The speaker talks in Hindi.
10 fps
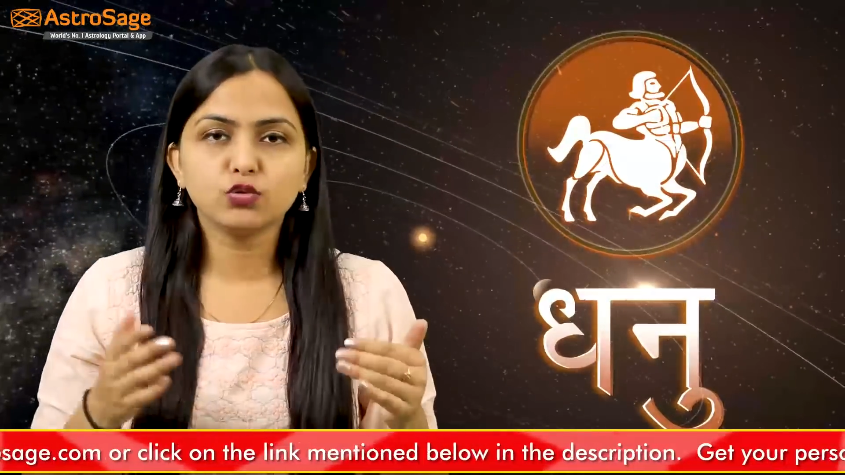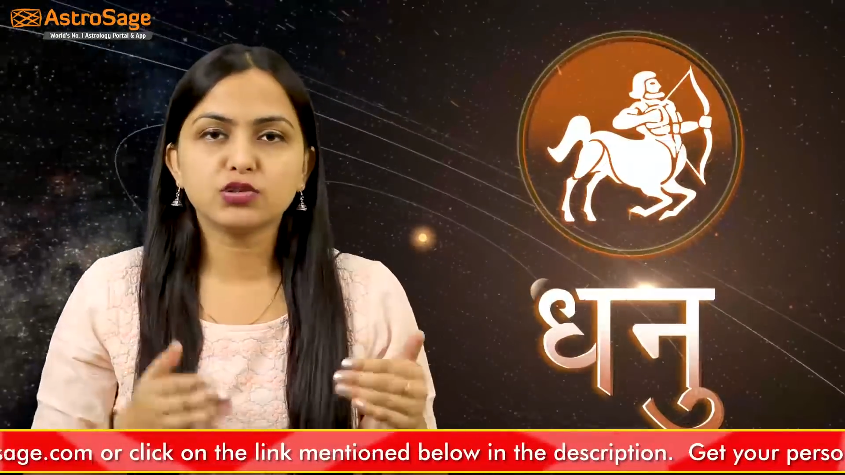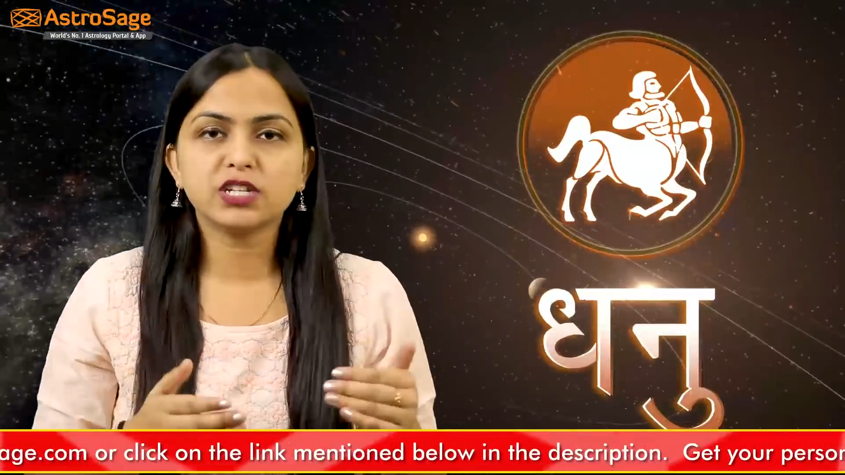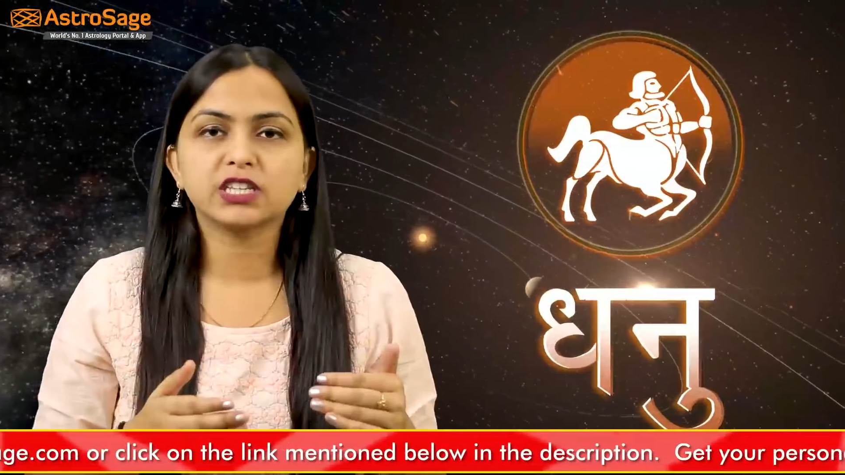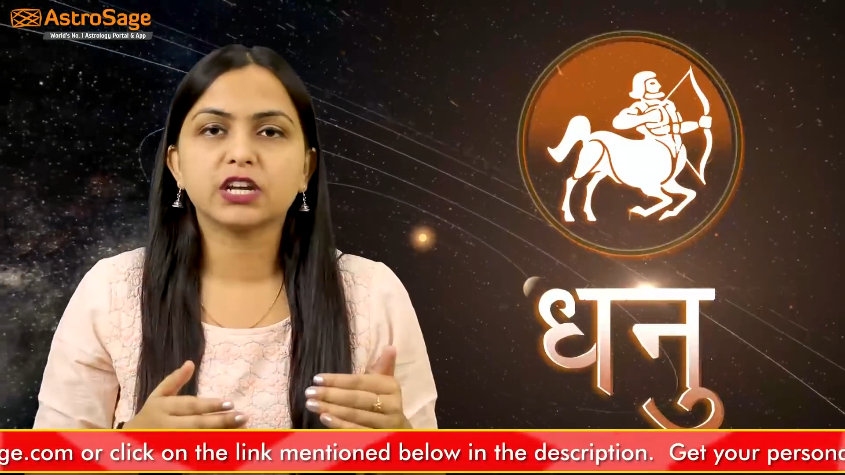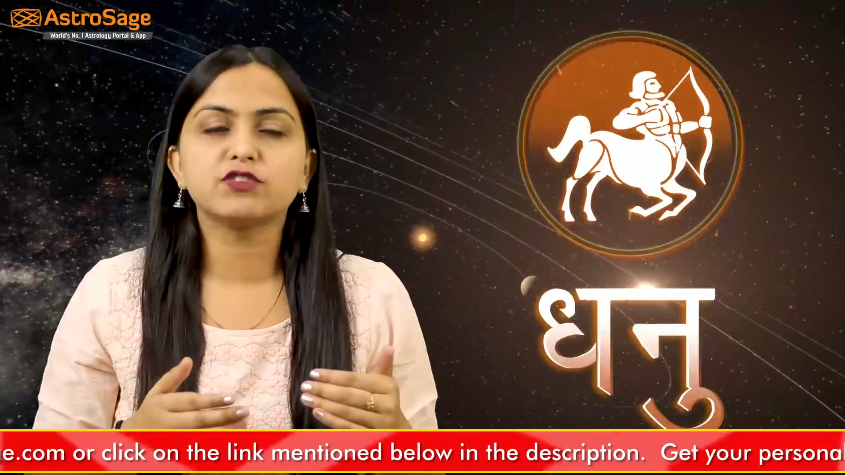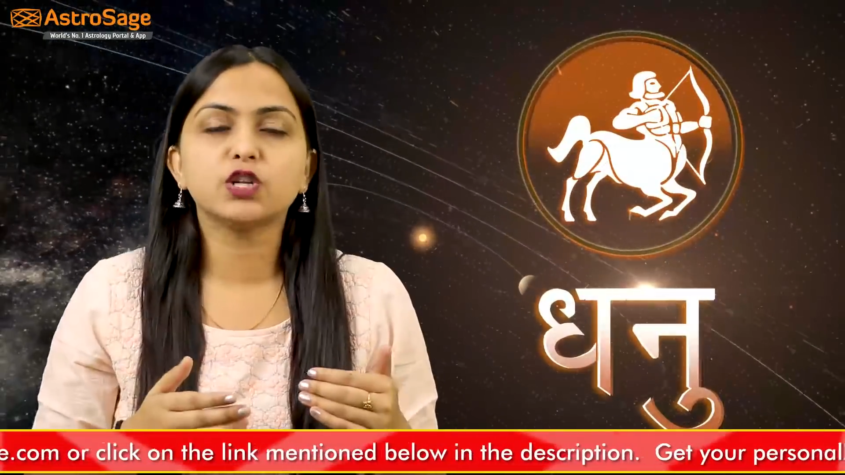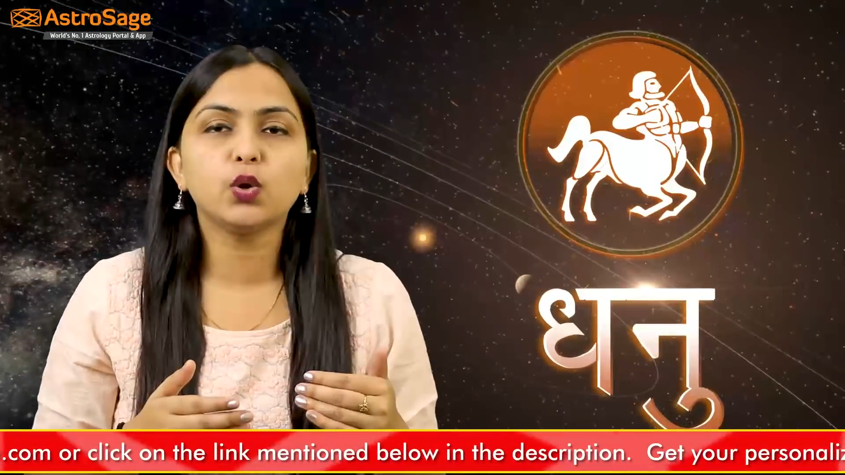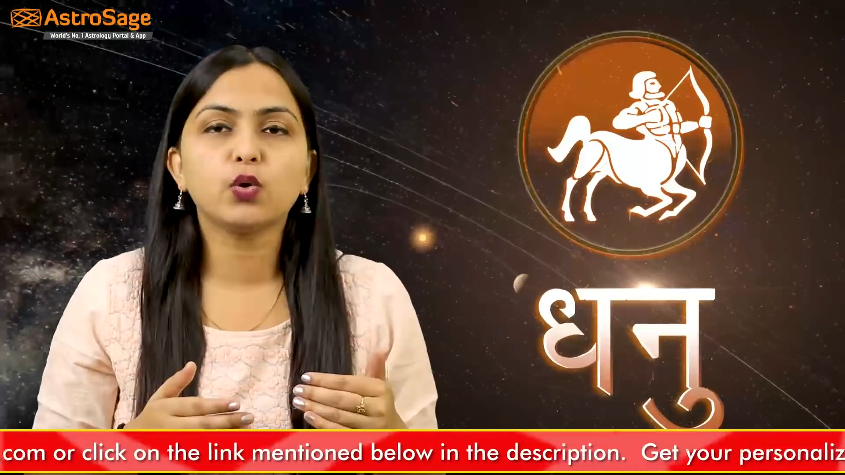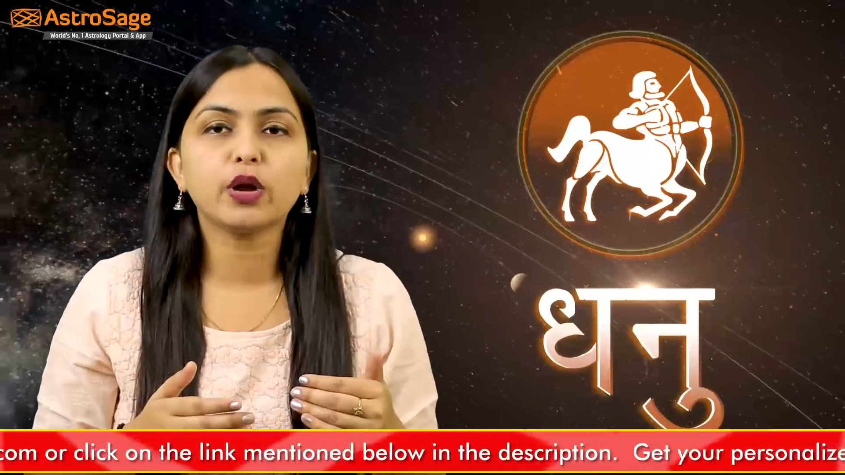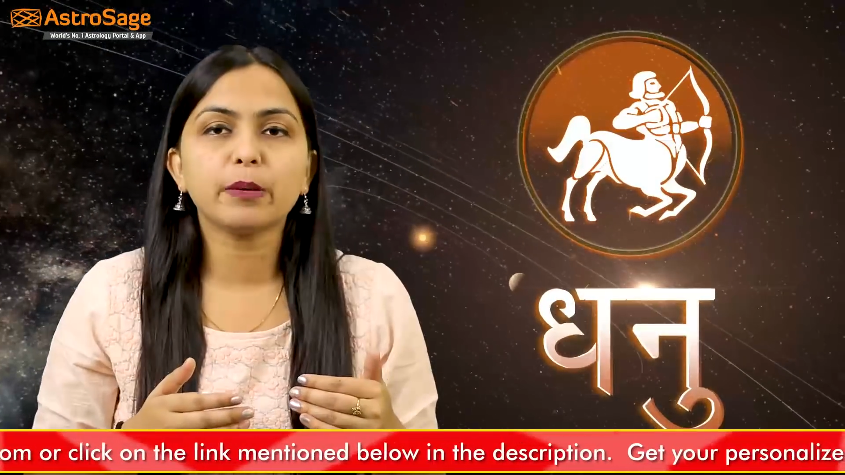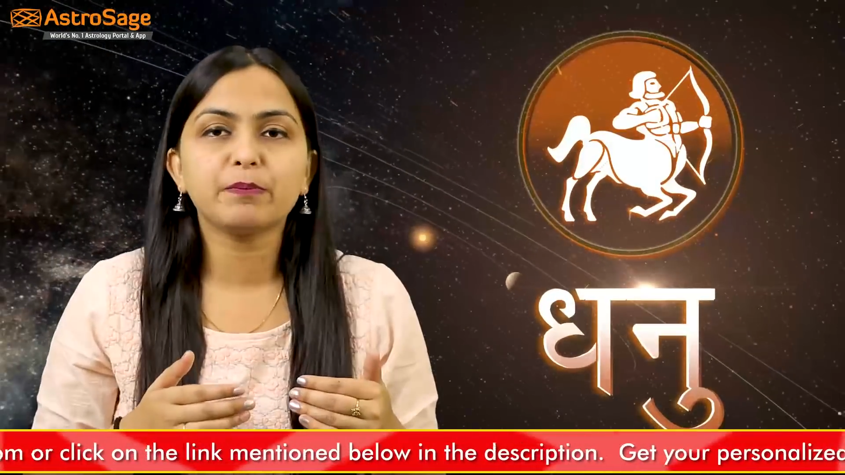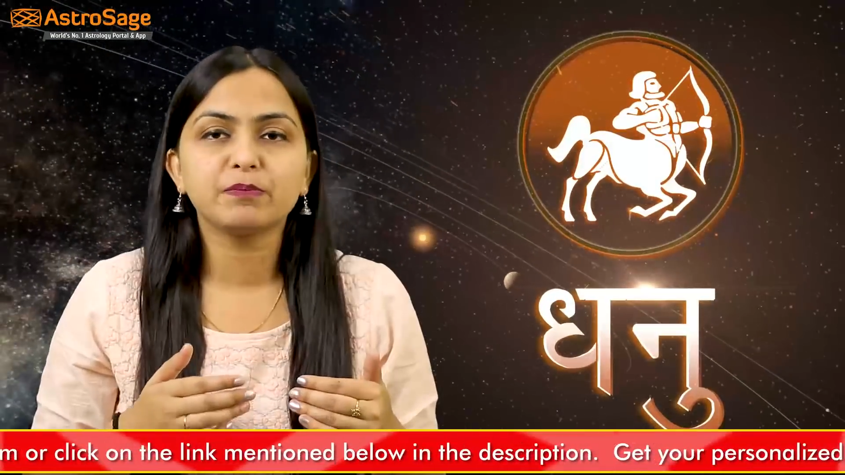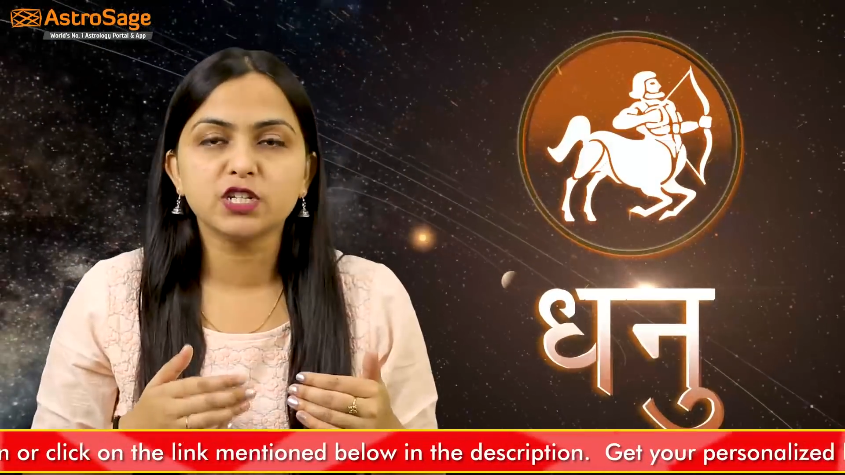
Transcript: दूसरी तरफ जिन लोगों के